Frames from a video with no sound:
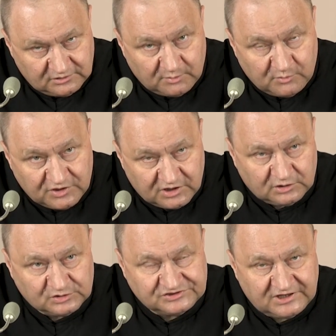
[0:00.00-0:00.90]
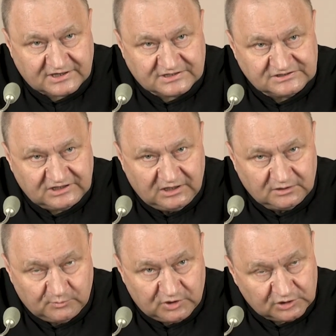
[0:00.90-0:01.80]
Do mojego serca,
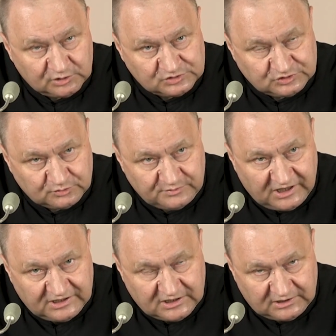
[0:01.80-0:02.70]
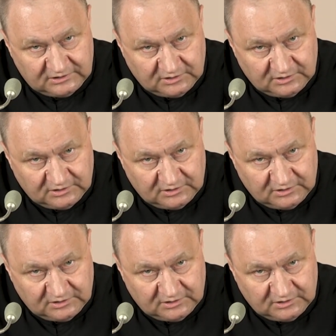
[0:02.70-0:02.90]
mojego sumienia,